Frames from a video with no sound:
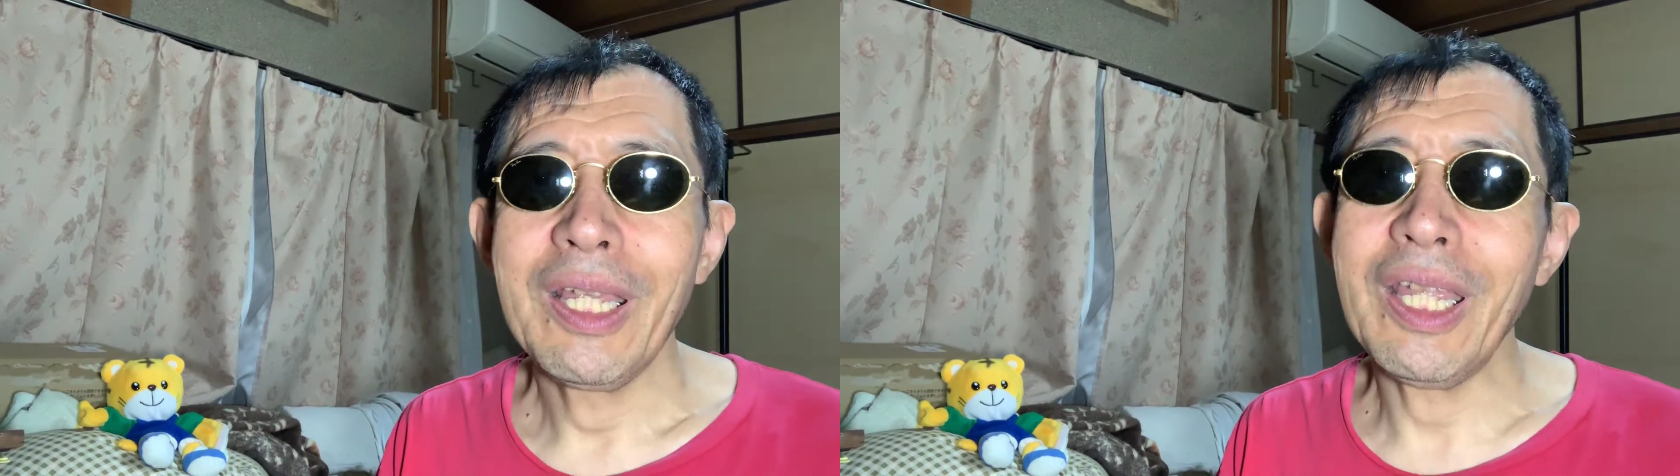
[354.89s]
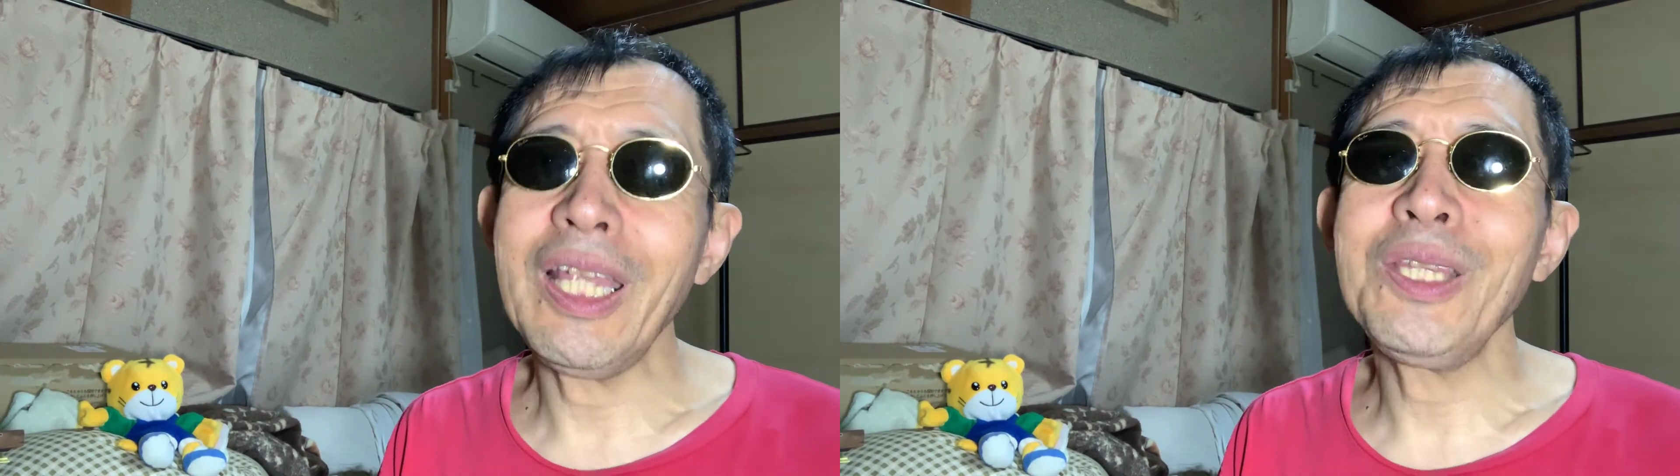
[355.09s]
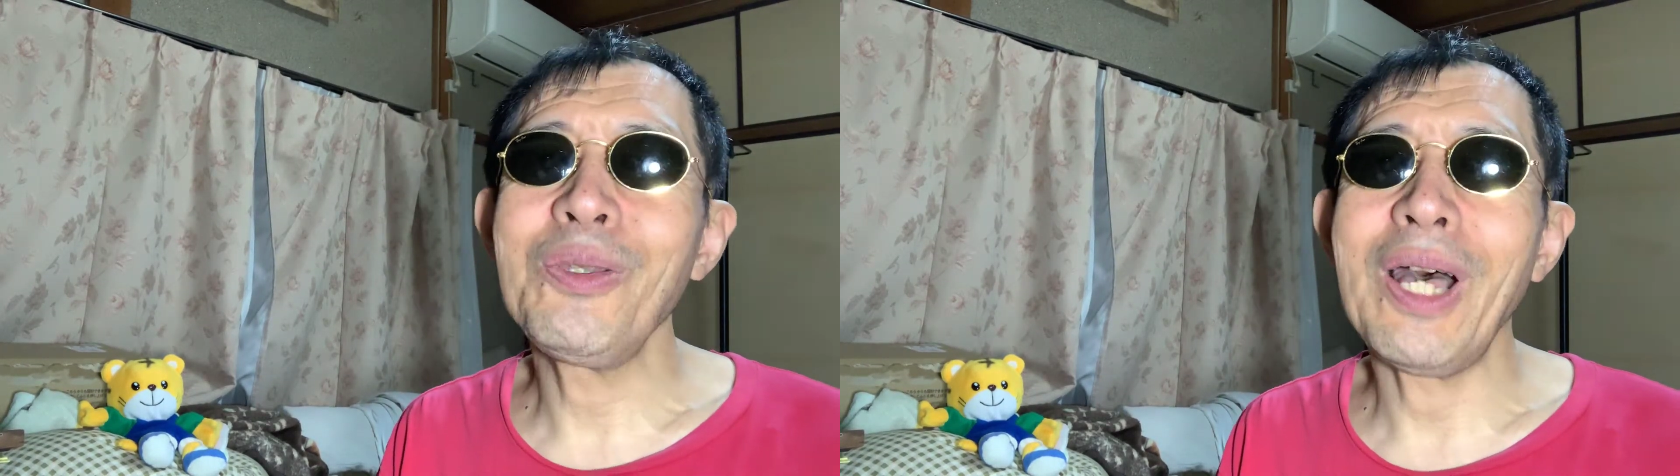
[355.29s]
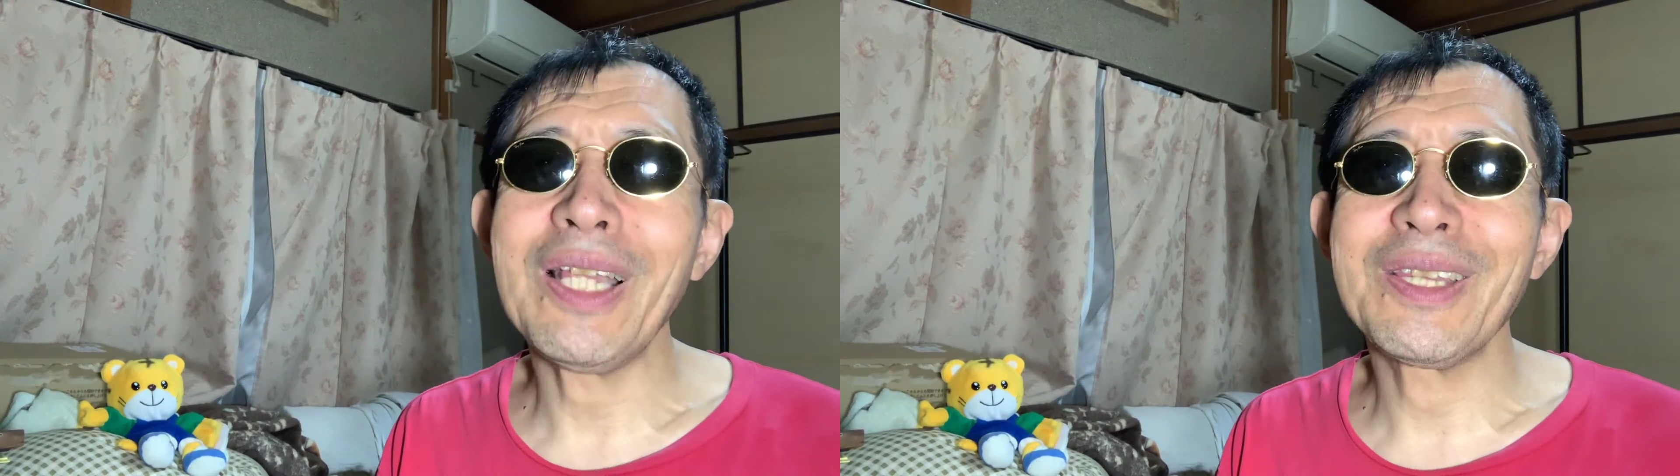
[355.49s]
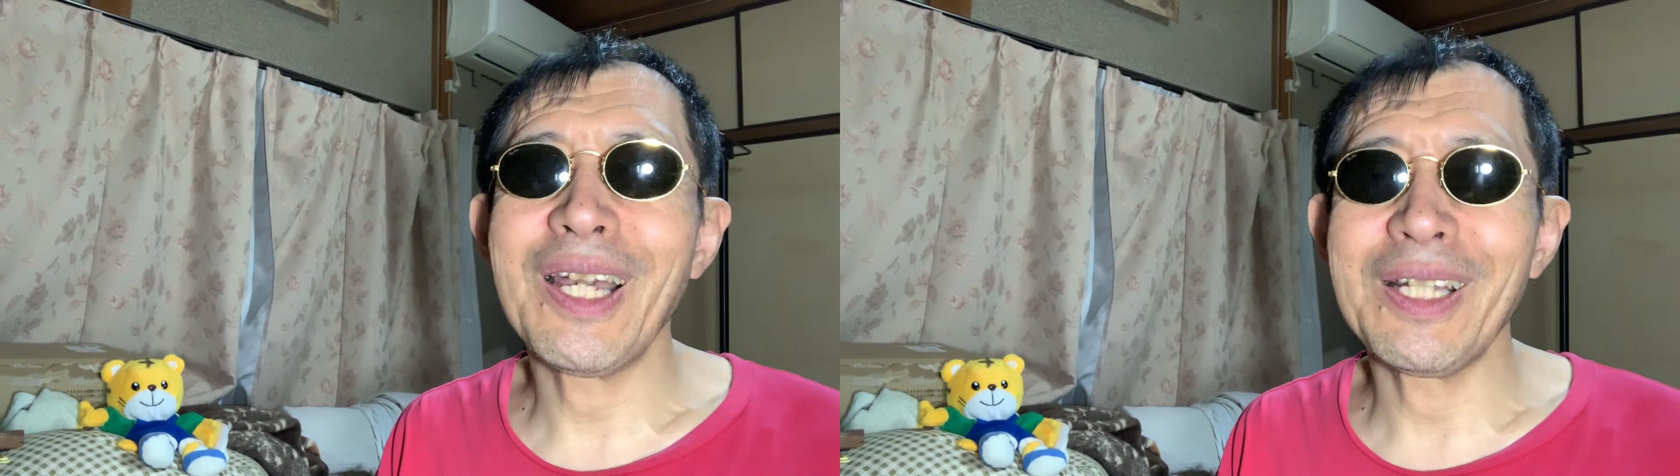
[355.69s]
縁の
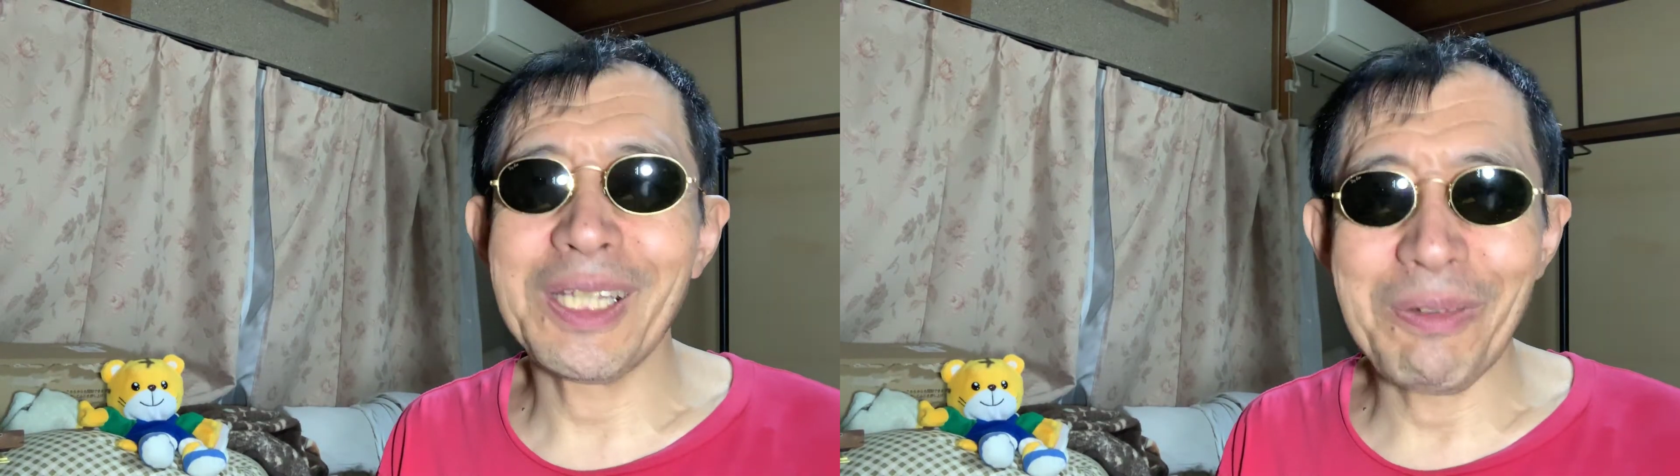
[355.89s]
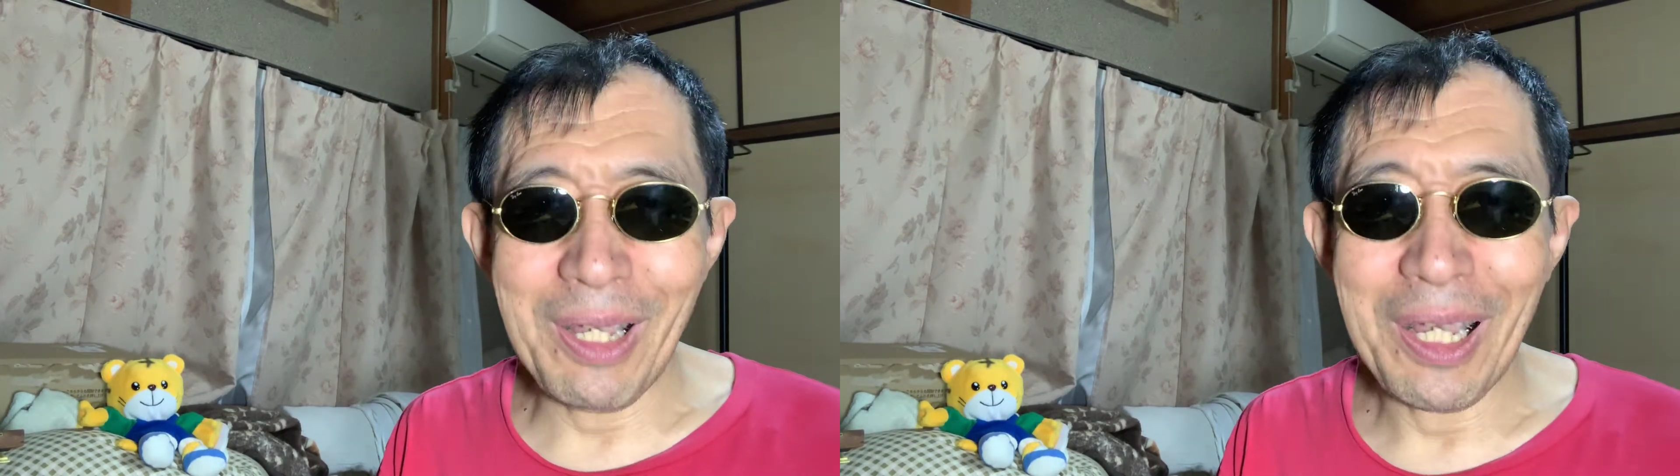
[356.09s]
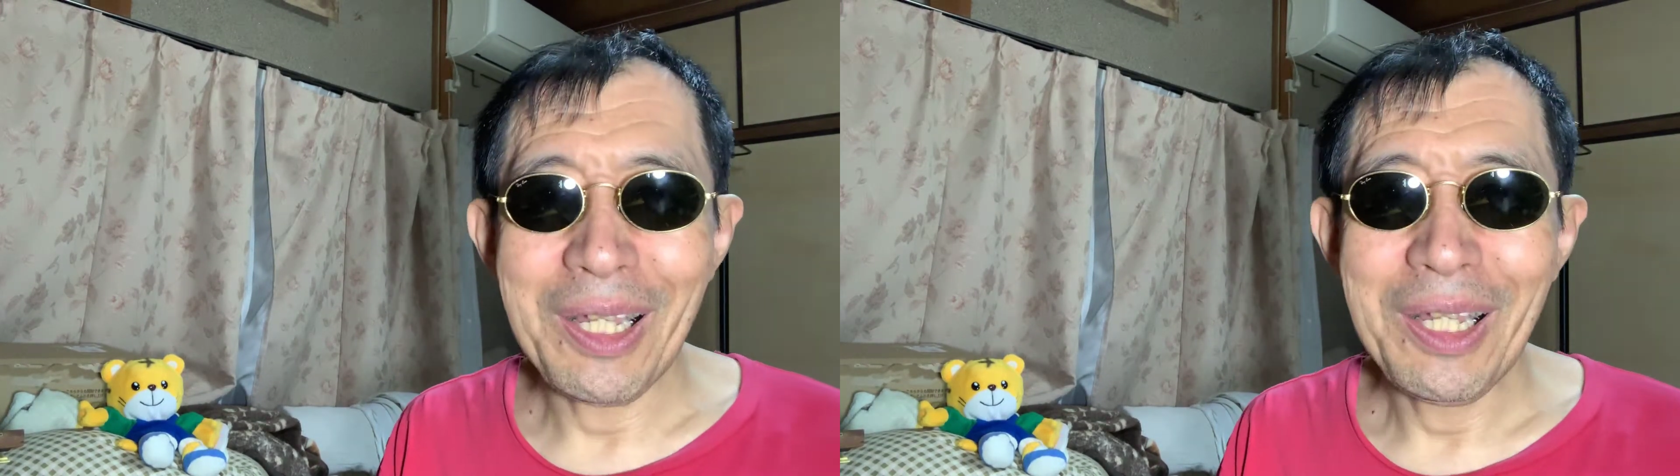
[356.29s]
あった方は